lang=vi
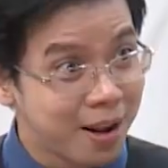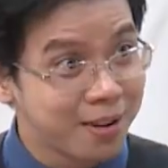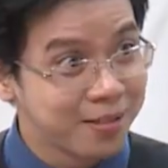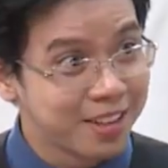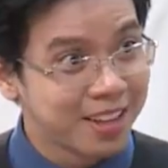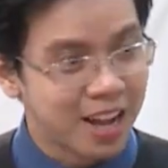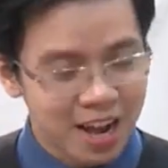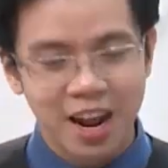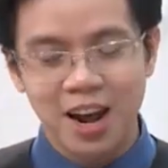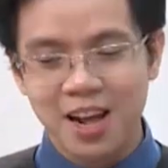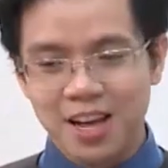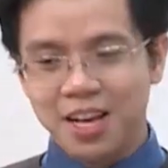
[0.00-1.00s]
đó không? Dạ biết. À
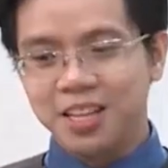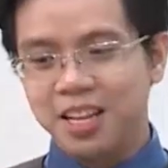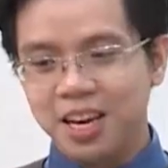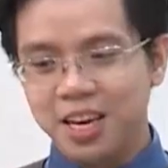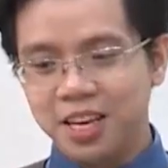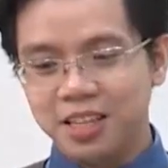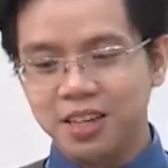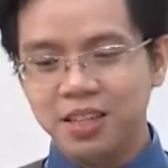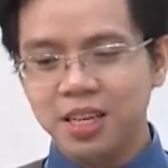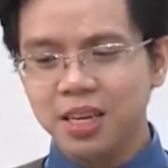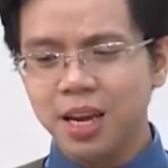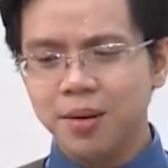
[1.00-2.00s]
đó. Thì tự
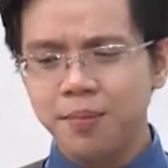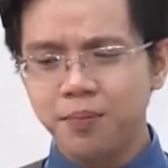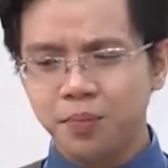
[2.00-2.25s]
nhiên cái